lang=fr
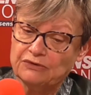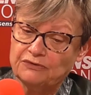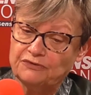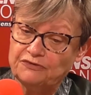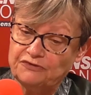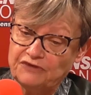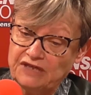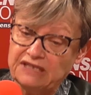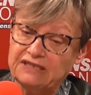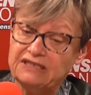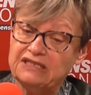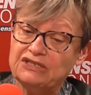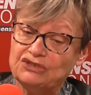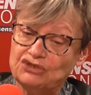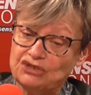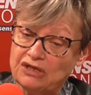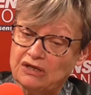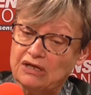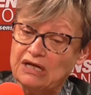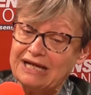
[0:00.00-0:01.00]
euh, fait
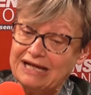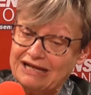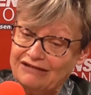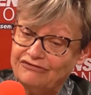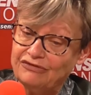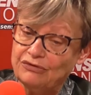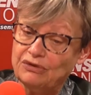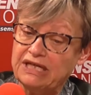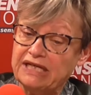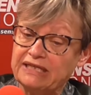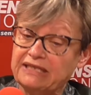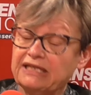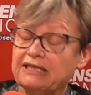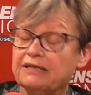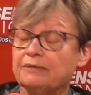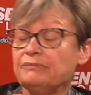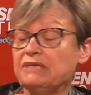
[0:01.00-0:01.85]
déjà avant la guerre,